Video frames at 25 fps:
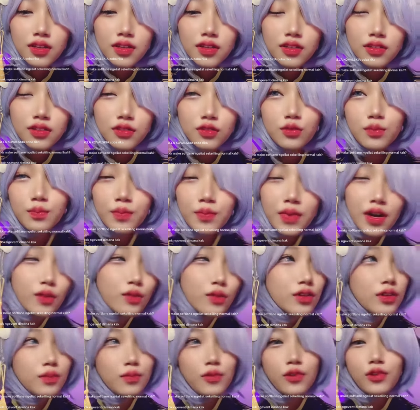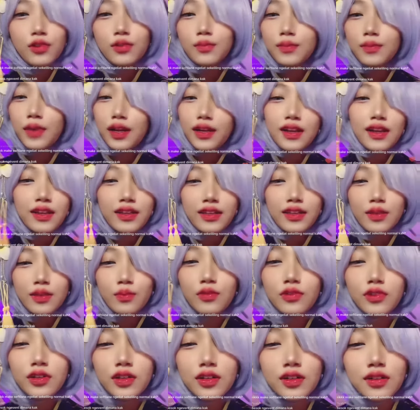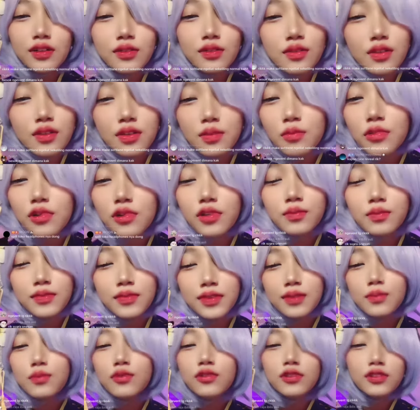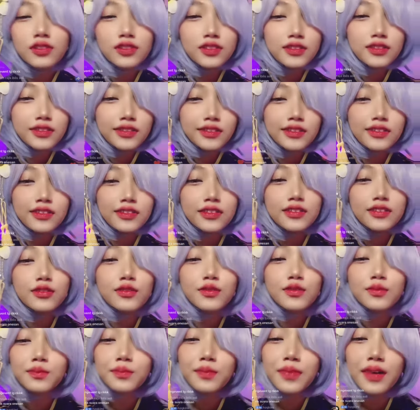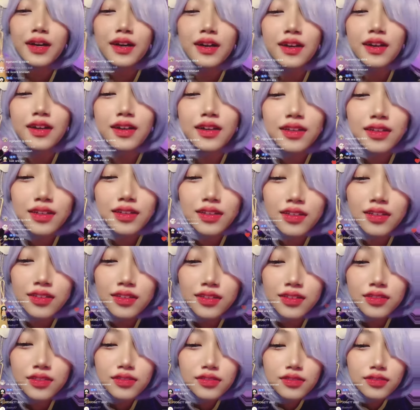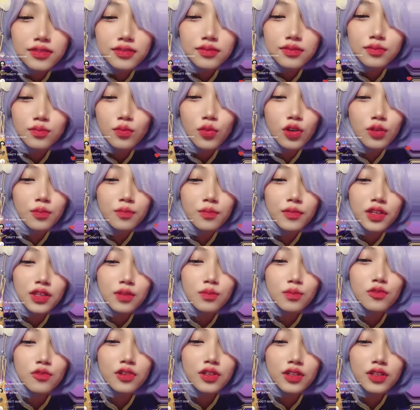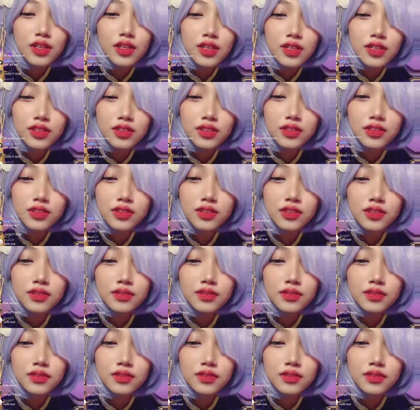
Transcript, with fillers: sumpah gue belum ada libur gue belum libur coy sumpah belum libur guys